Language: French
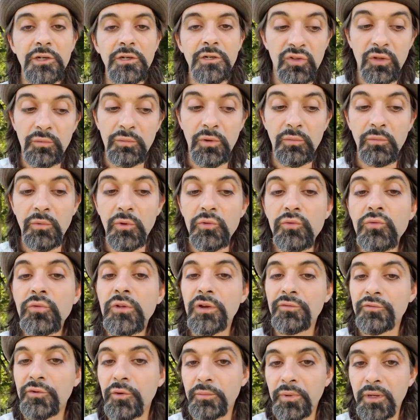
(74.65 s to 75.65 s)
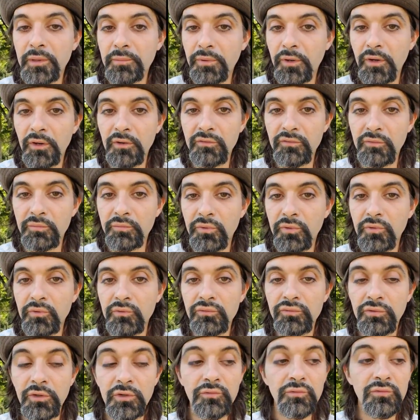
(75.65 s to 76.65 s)
Simplement, nous n'avions pas de preuves. Pour
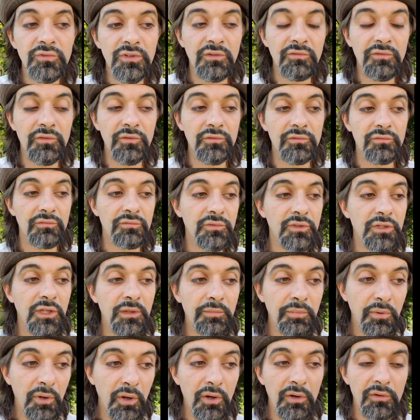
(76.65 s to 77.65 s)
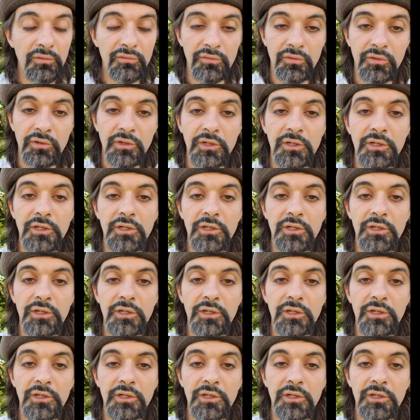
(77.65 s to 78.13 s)
une fois, nous avons des preuves,